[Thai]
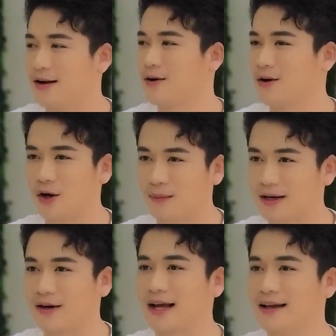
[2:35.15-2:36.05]
เดี๋ยว รอต่อ
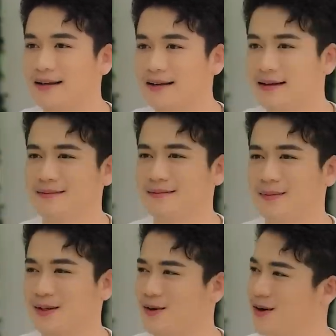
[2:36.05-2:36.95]
ไปก่อนนะ
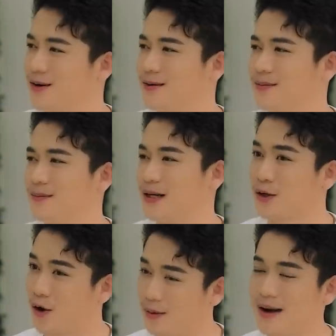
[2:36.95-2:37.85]
มันก็มัน
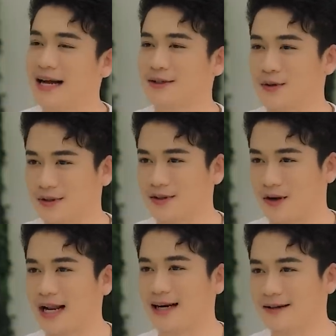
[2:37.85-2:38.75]
ท้อมากตรง
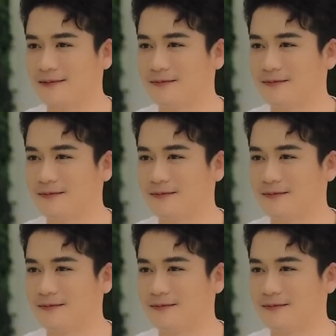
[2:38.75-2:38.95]
ตอนนั้น